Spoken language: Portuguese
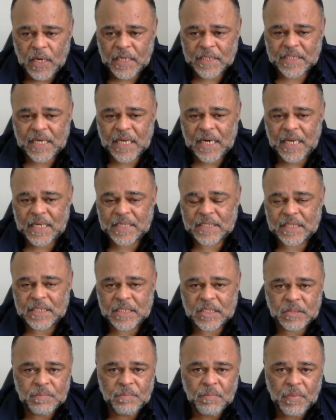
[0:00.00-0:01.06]
as
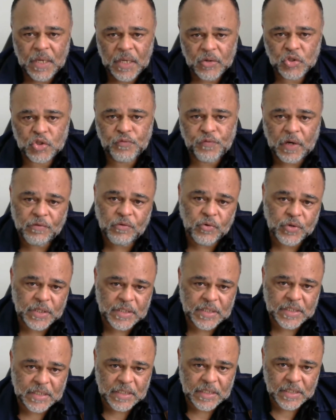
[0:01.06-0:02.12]
classes menos
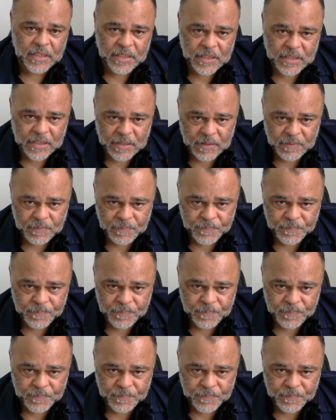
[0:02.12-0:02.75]
favorecidas.